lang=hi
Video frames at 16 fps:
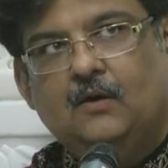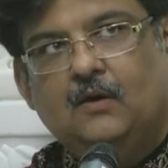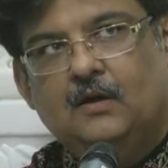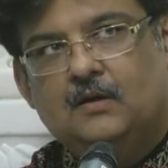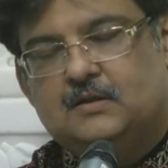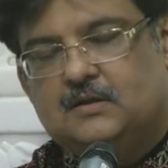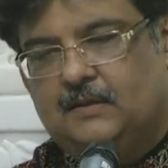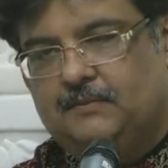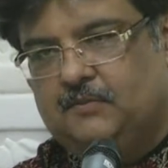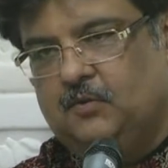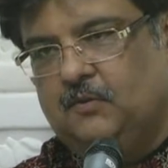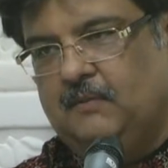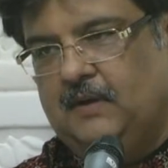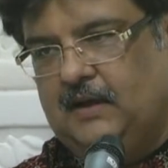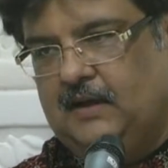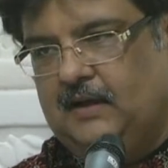और जब
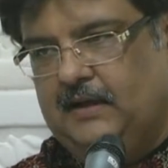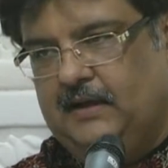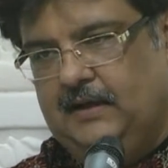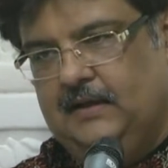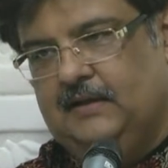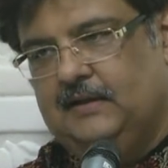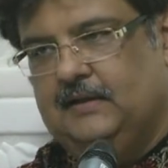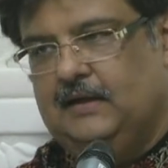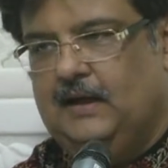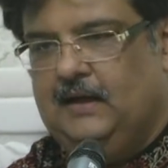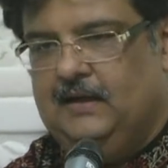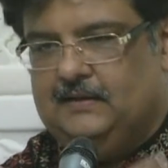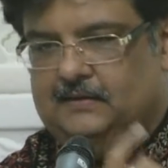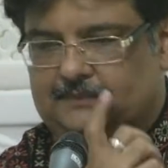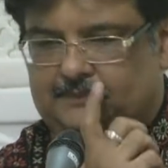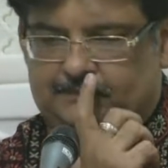तुम्हारा
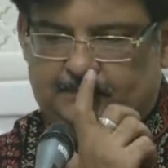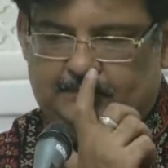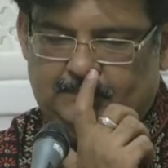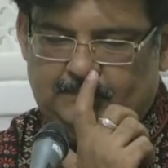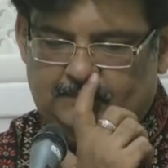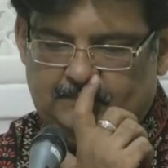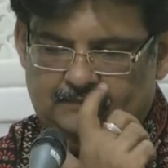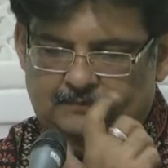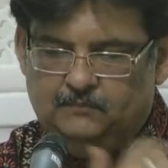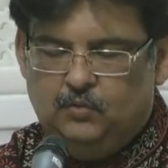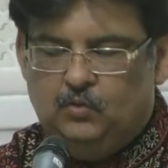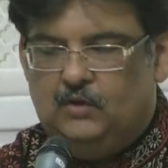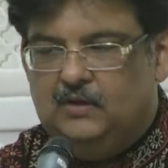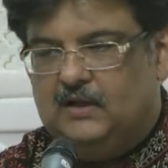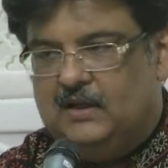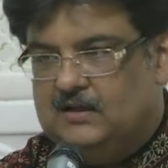अहंकार
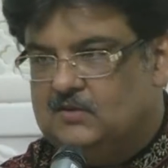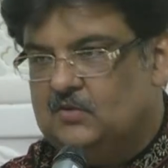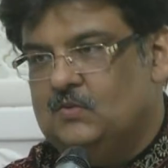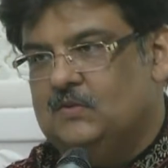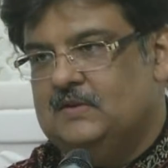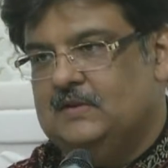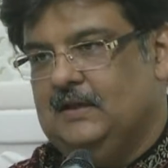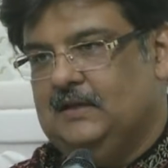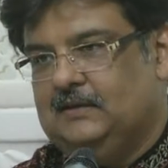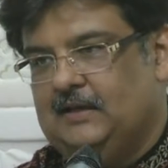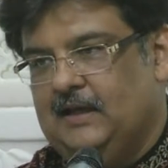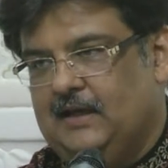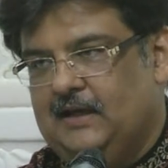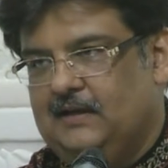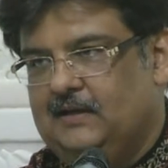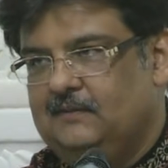भूल नहीं सुन सकता
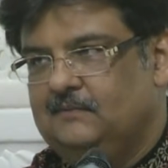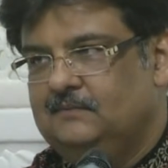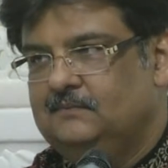है